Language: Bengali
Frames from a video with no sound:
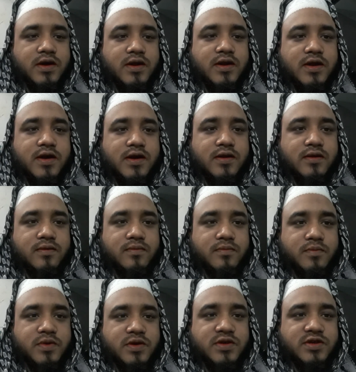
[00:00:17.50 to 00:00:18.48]
ইন্ডিয়ান
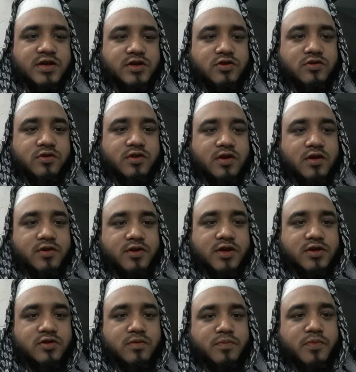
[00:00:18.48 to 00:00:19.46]
ভিসা
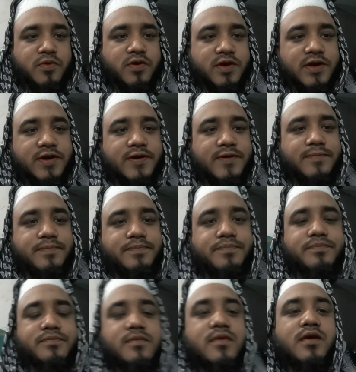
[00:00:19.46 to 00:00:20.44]
জটিলতা সম্পর্কে
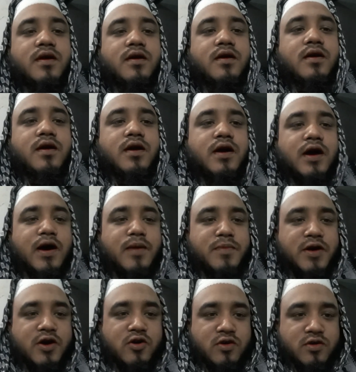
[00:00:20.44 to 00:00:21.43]

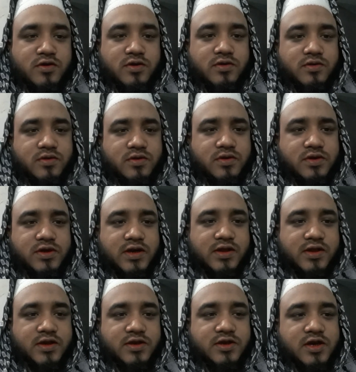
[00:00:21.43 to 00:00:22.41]
আমি এখন
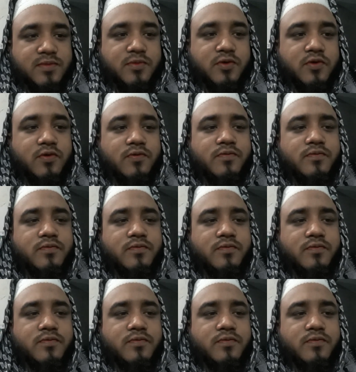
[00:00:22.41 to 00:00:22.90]
জানতে চাইব